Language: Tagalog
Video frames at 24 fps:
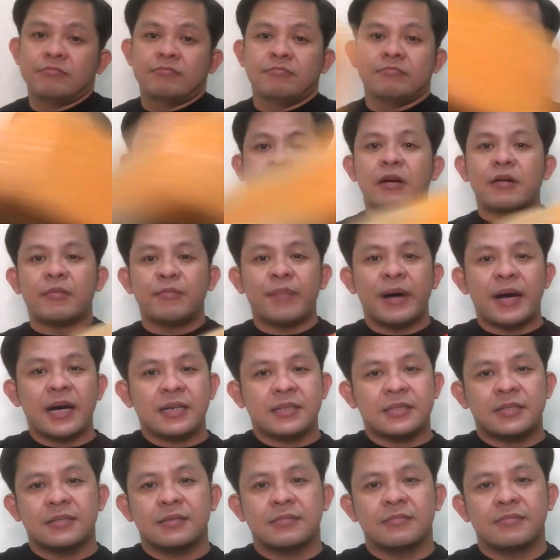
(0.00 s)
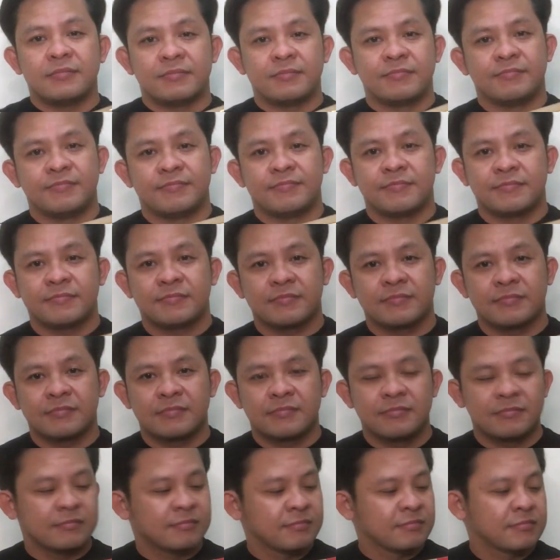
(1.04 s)
isang box.
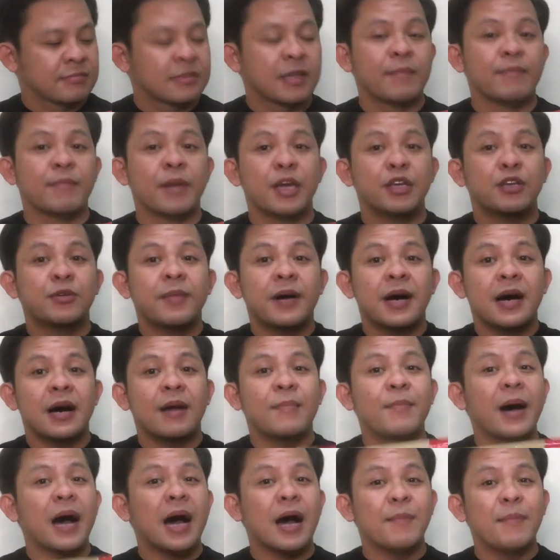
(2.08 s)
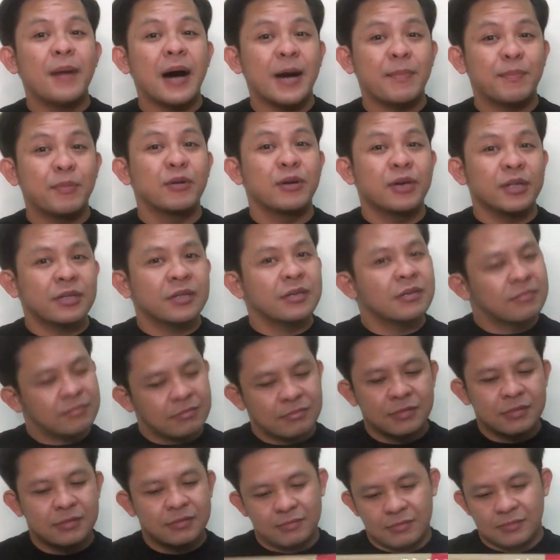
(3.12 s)
Medyo mahaba-haba po ito.
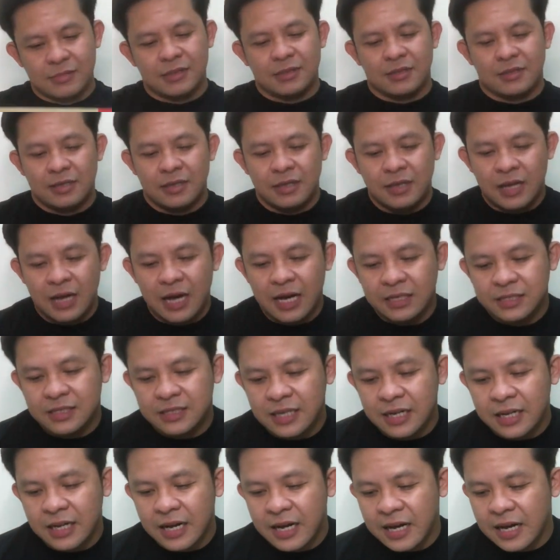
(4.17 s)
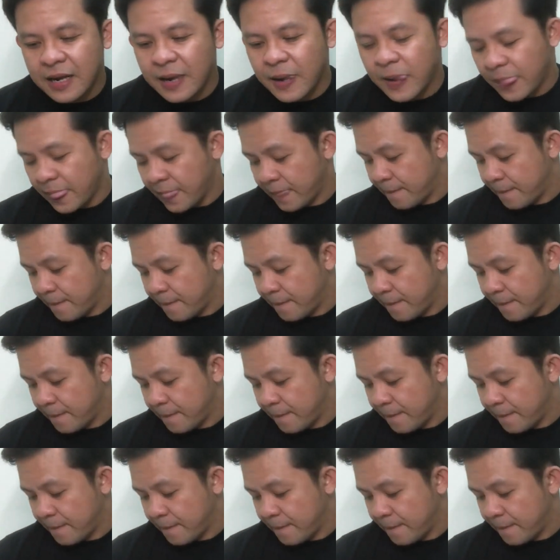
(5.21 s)
At saka,